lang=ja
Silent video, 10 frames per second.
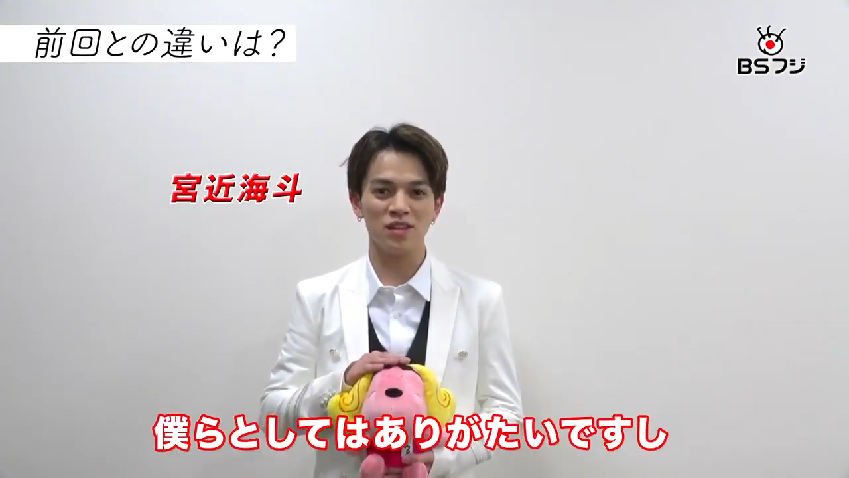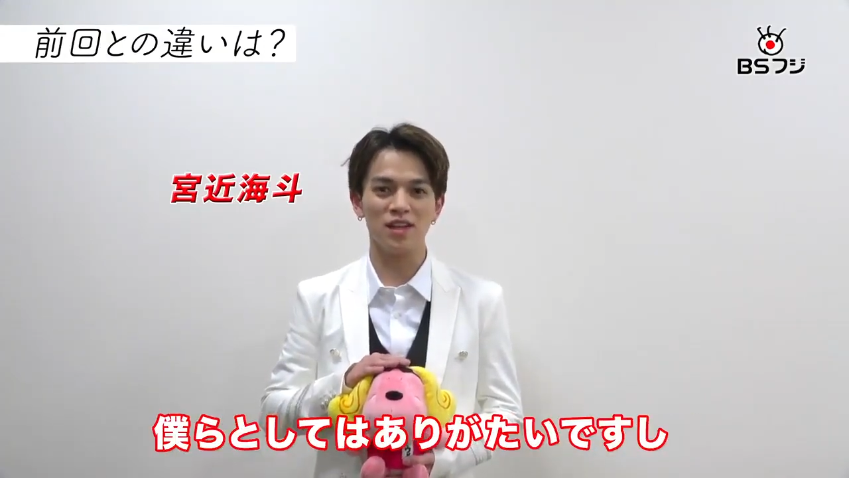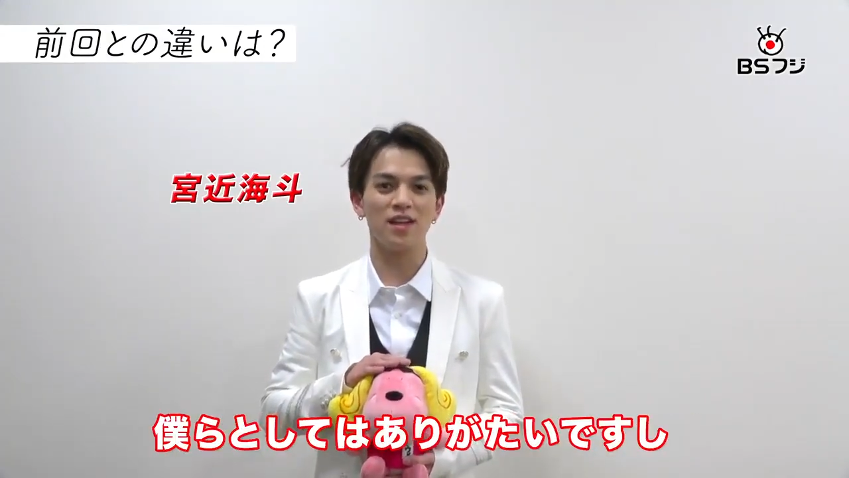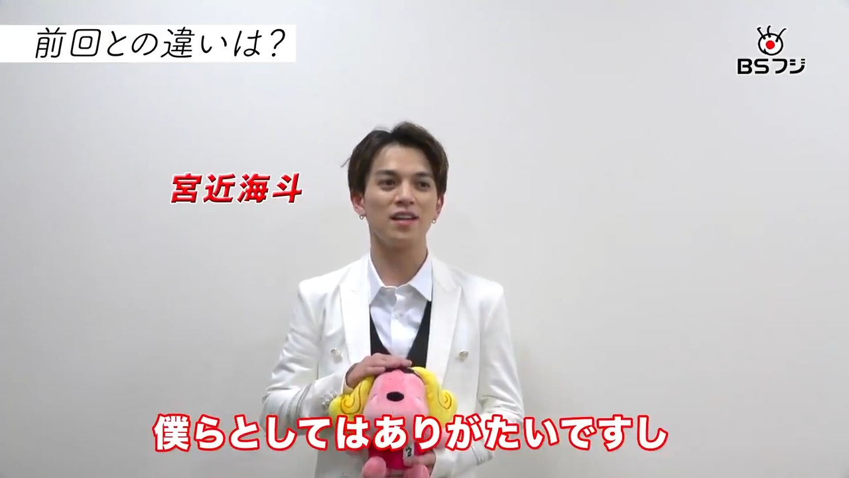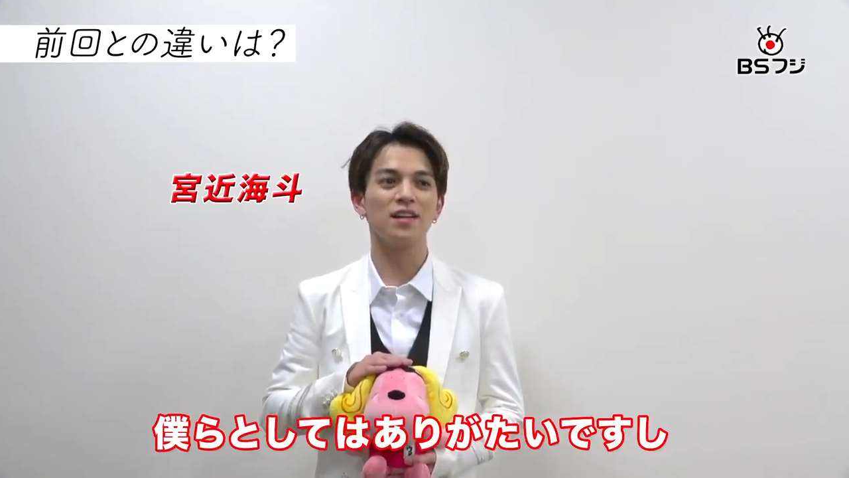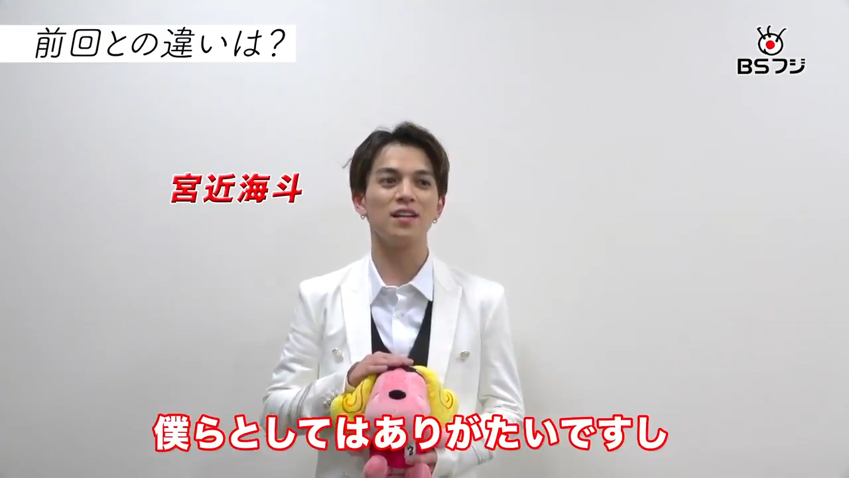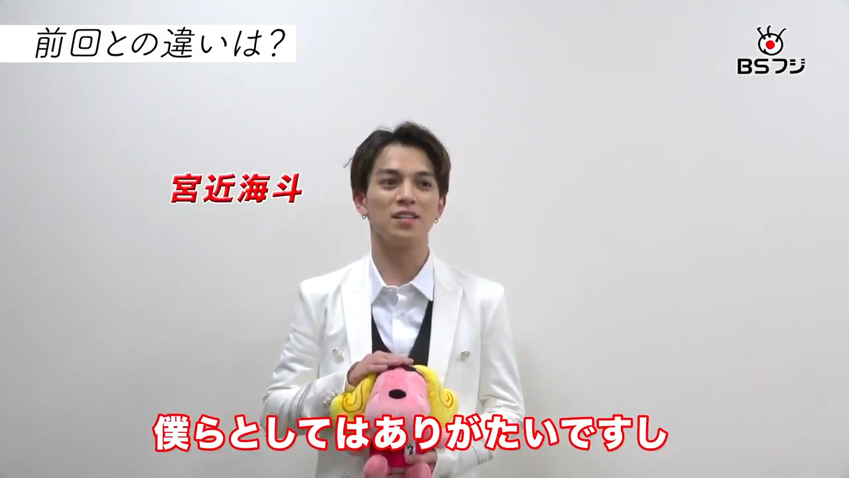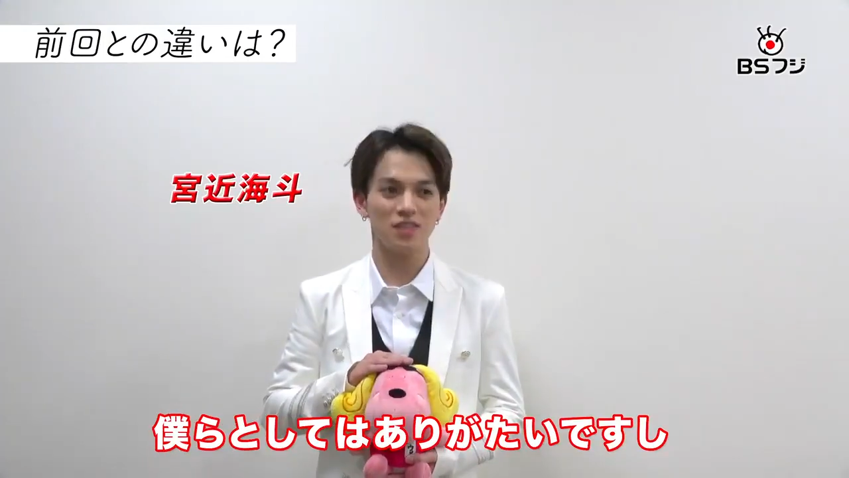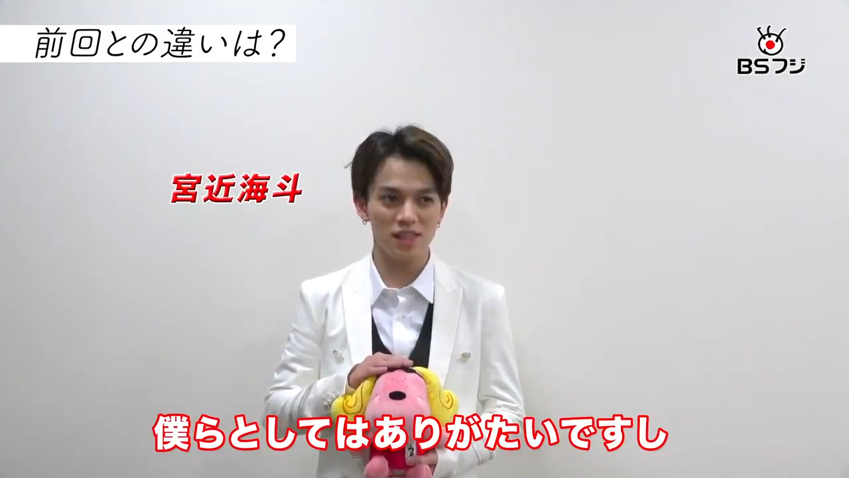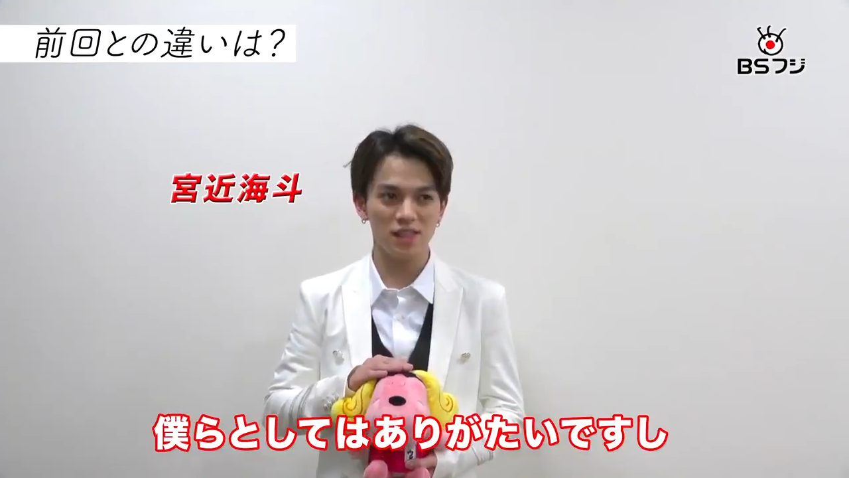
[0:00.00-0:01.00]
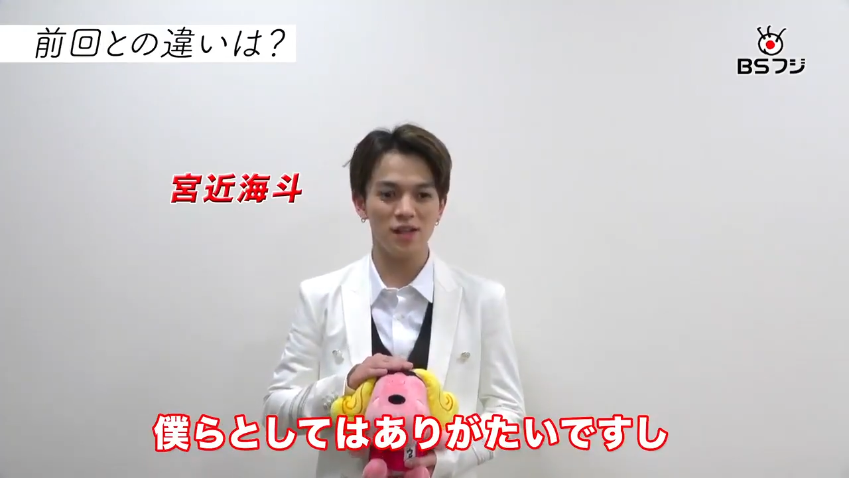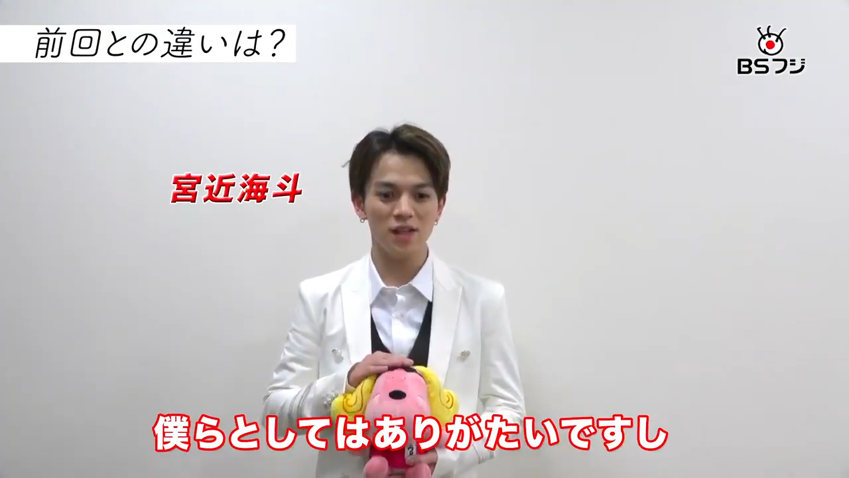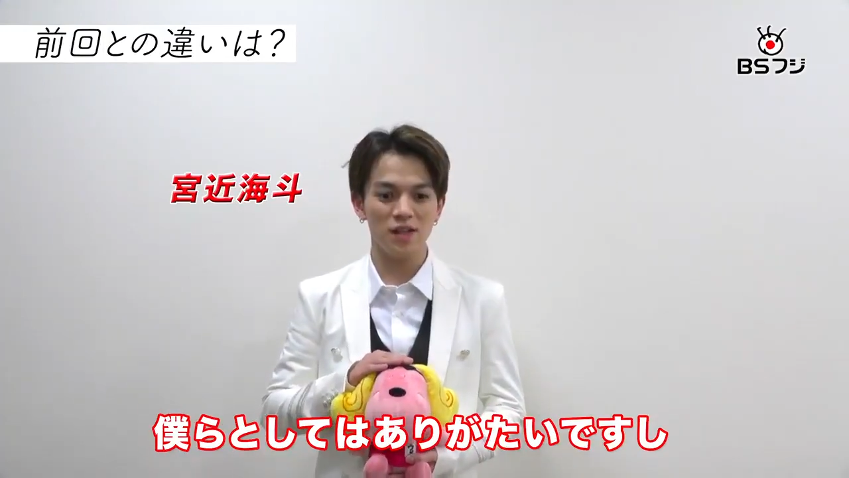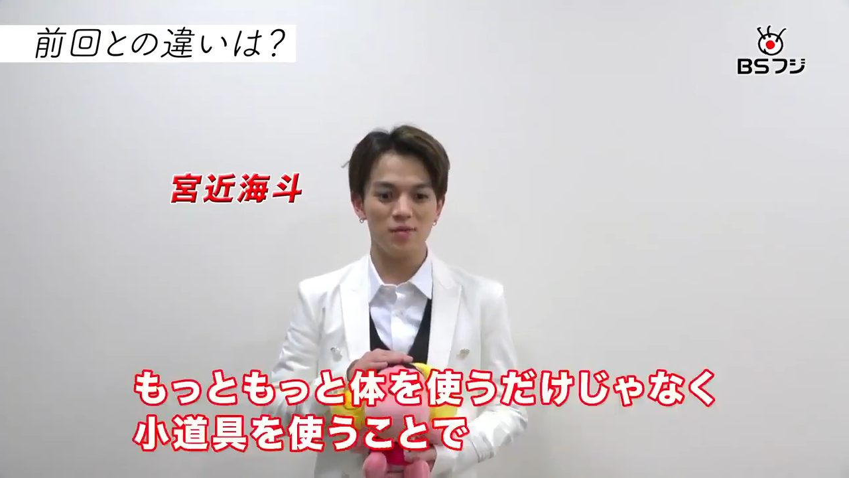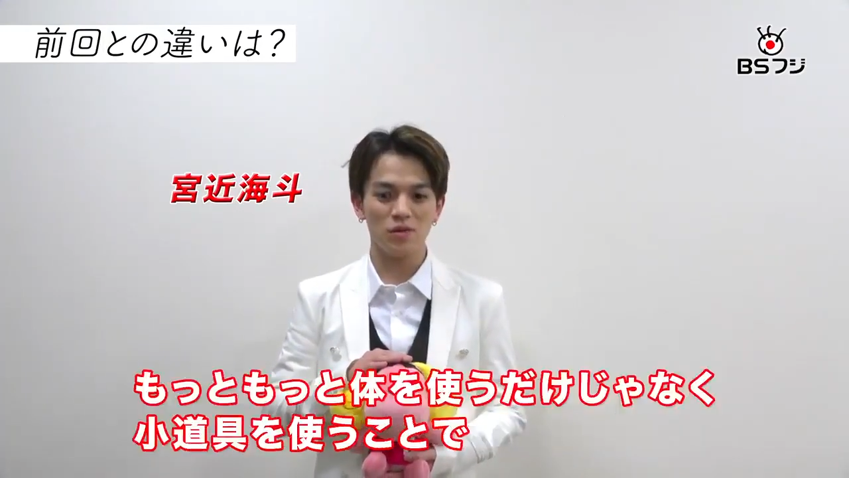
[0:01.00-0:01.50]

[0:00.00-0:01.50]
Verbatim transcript: してはありがたいですし